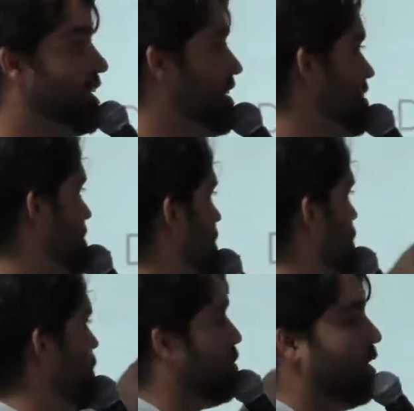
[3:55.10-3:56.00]
quis
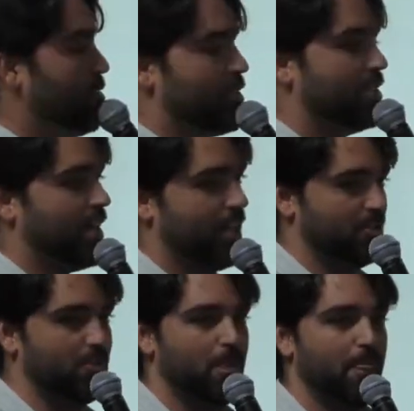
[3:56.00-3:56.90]
montar o
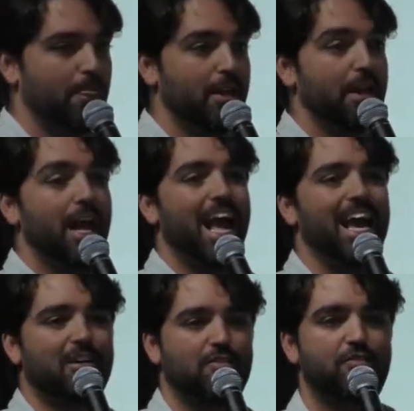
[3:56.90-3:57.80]
exagerado.
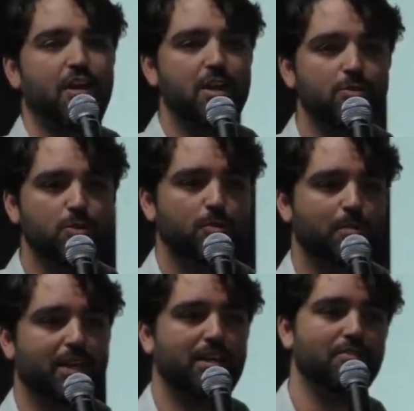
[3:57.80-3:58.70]
Era feio
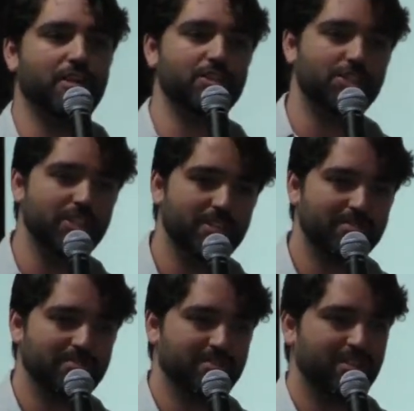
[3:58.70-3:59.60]
para quem vendia.
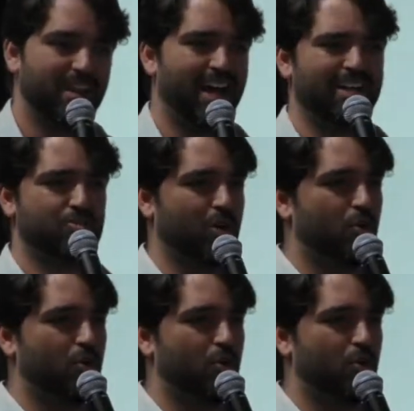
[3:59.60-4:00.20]
Ah, sua